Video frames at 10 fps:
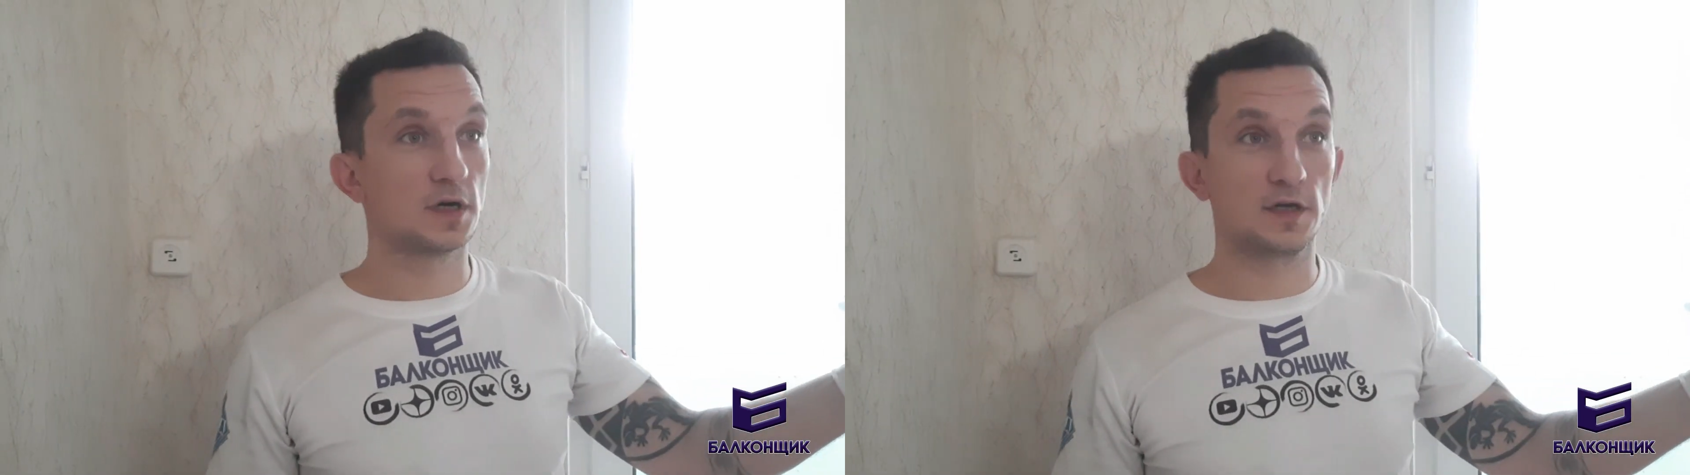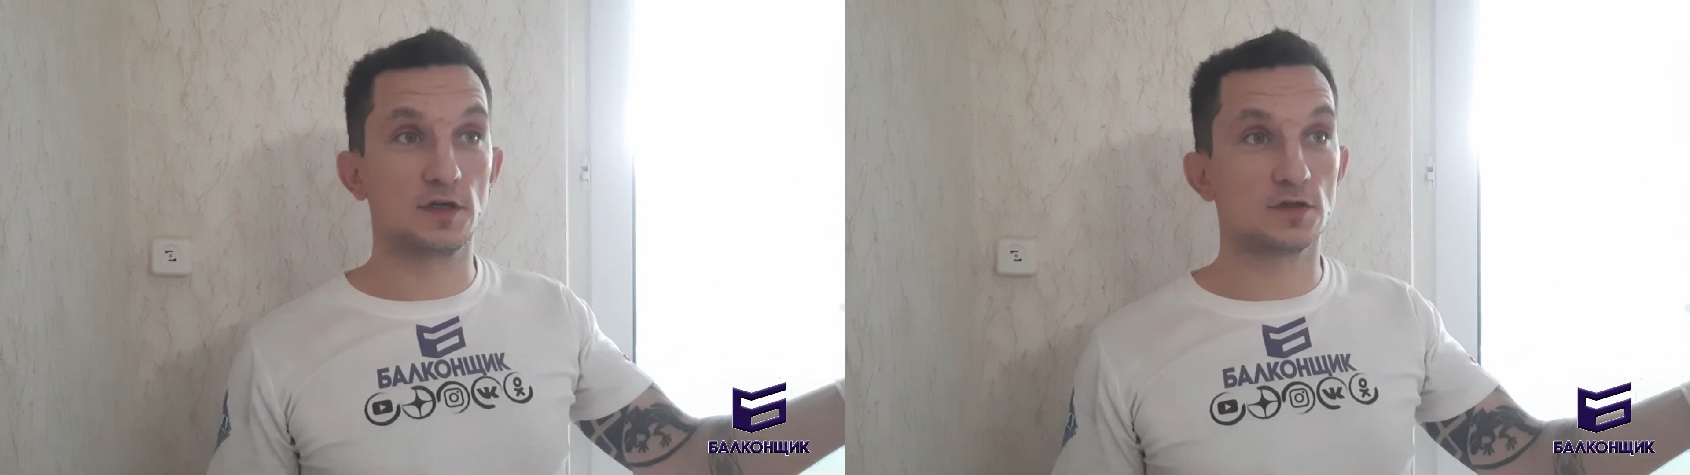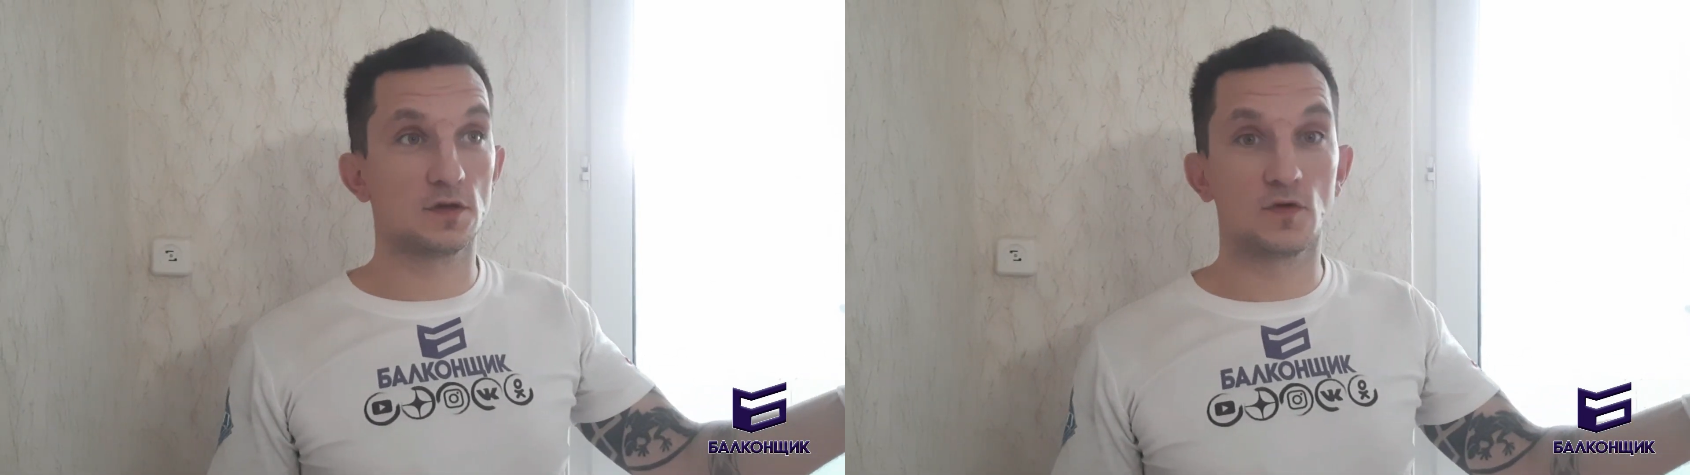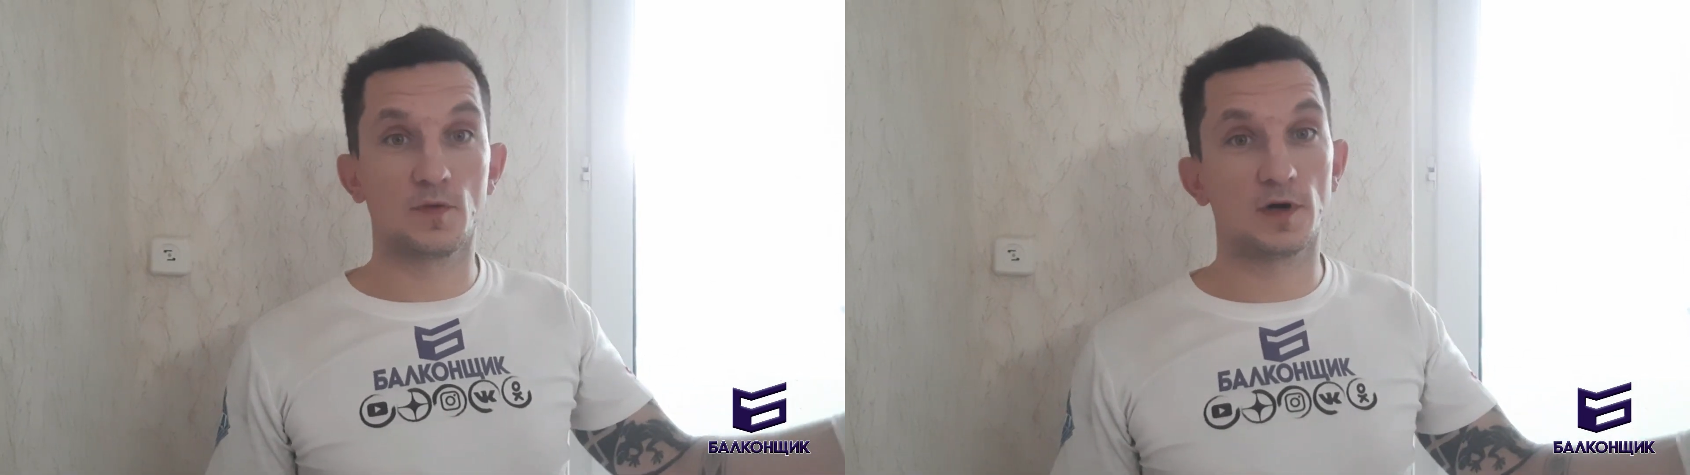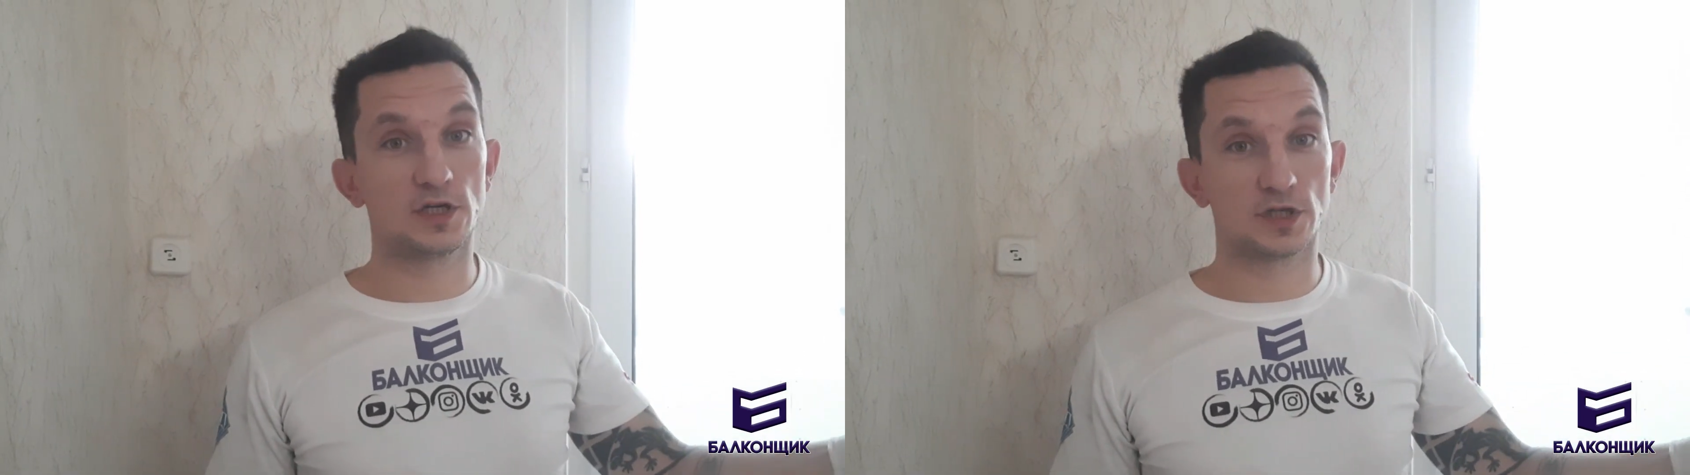конечно, но
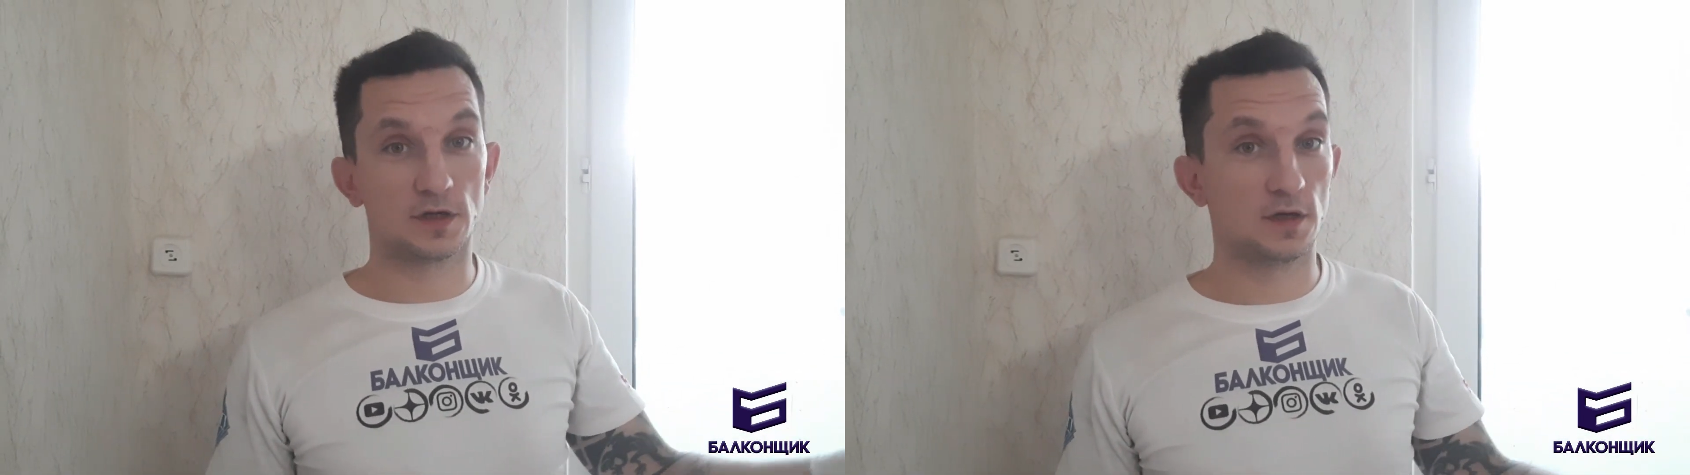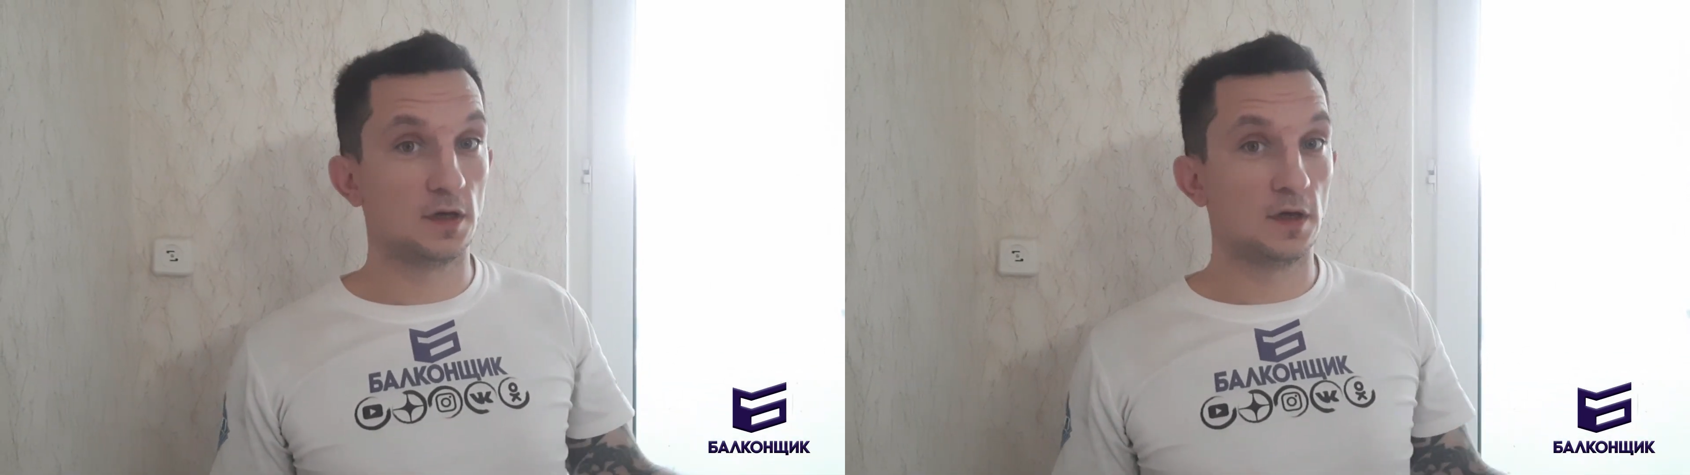небольшая.